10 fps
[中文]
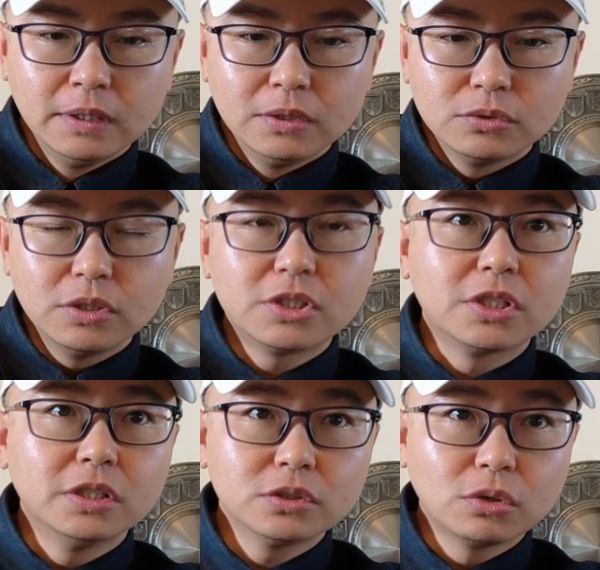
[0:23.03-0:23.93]
所以
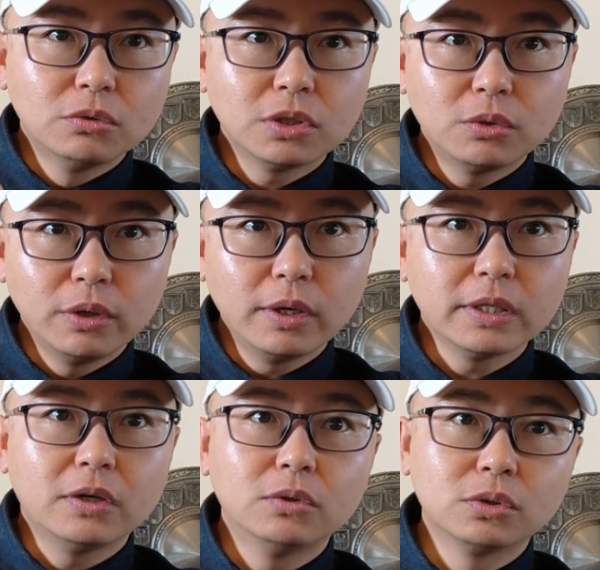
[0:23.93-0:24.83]
只能从它回港
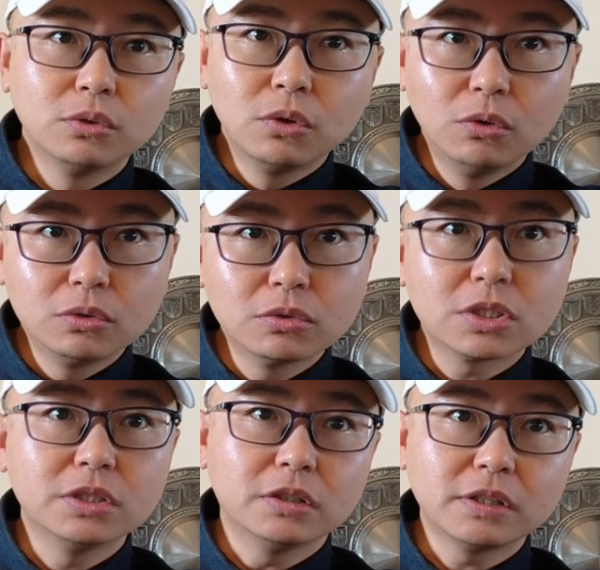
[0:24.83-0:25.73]
以后，从空中
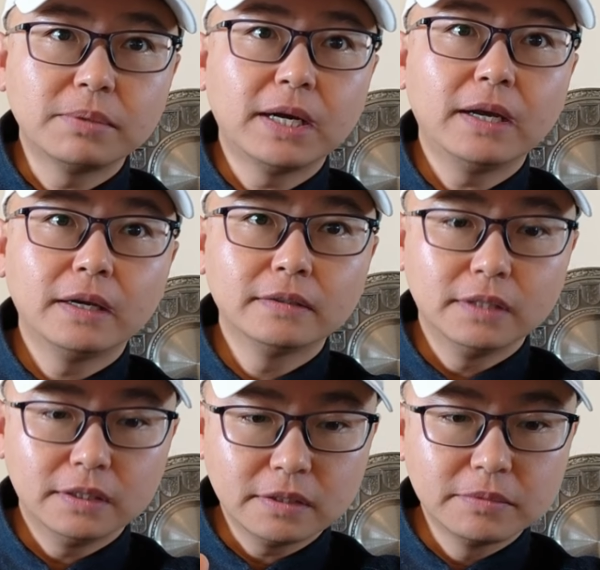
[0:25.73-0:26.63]
视角再拍
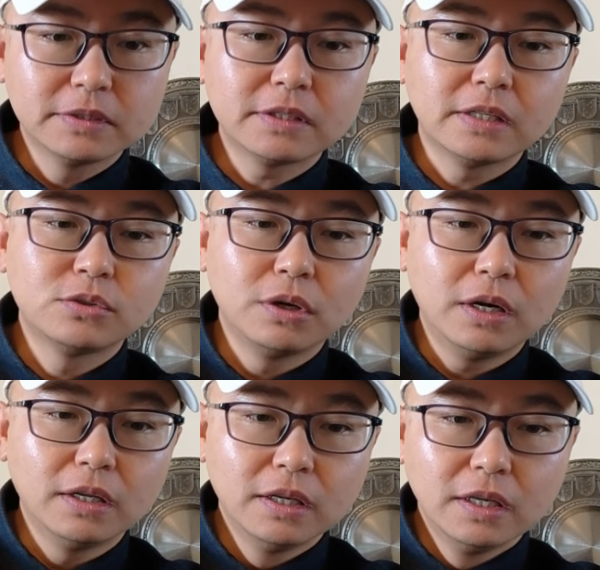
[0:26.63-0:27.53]
啊，咱们再确
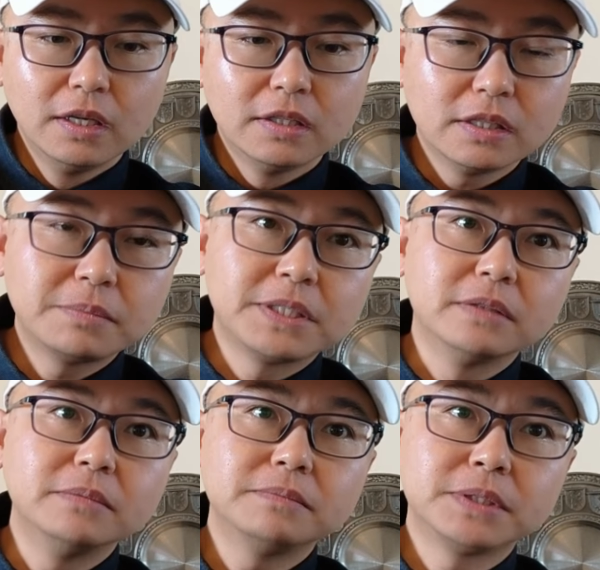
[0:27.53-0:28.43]
认。现在
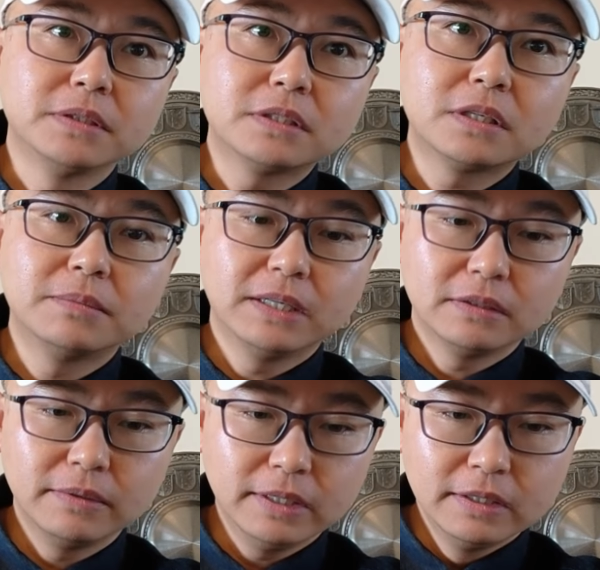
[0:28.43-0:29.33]
平平视嘛，
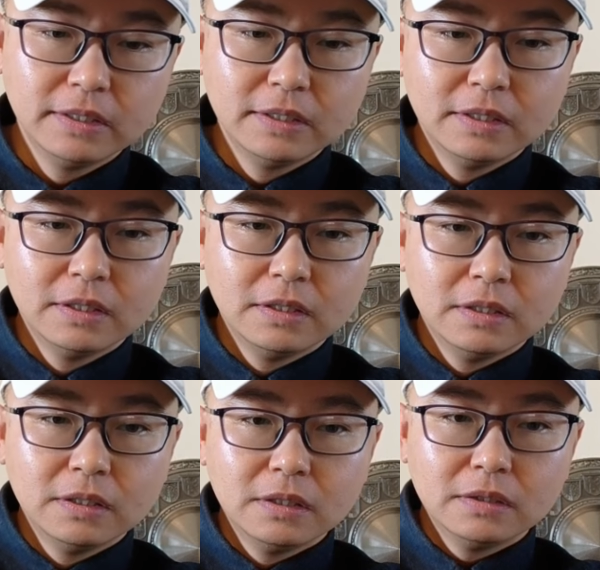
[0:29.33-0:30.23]
对吧？
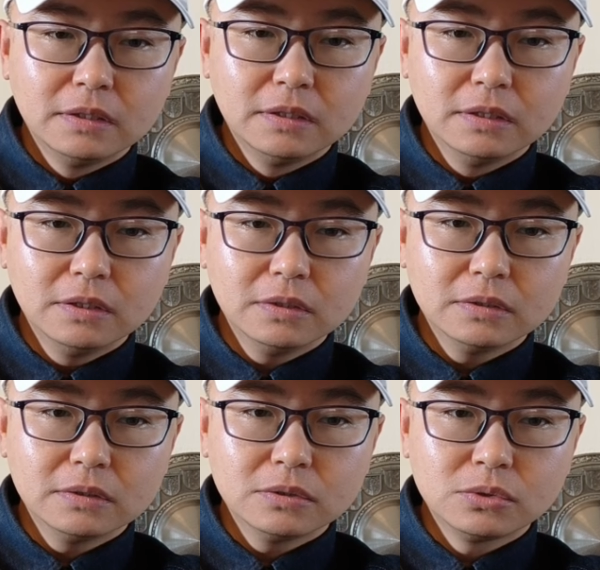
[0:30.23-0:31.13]
呃。
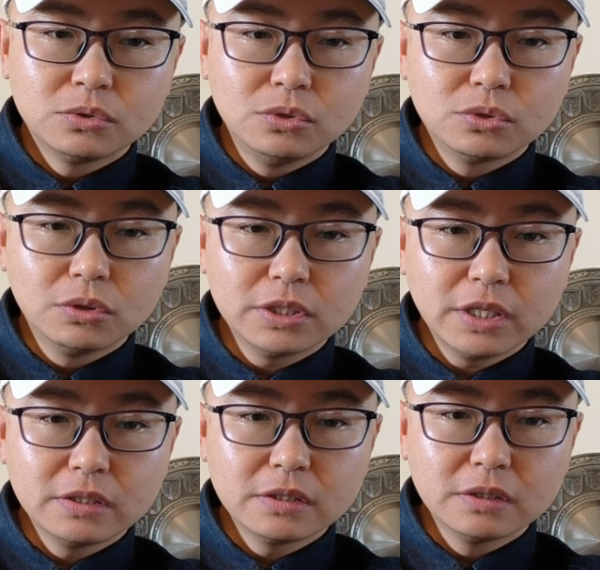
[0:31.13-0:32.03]
据说
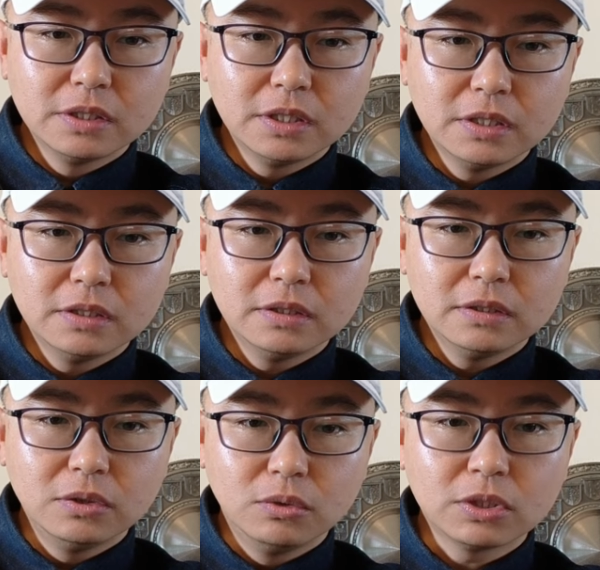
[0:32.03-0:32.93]
这次呢
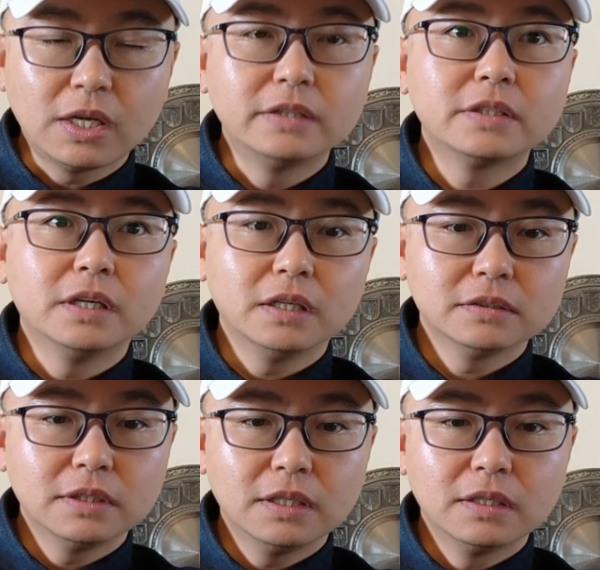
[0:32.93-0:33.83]
有弹射
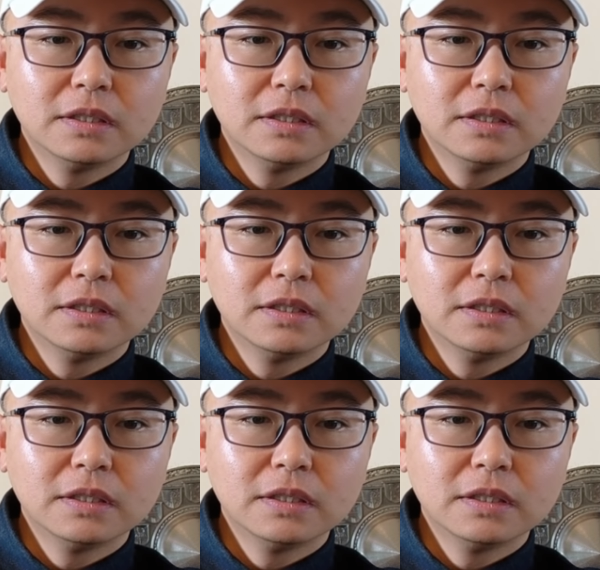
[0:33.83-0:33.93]
啊，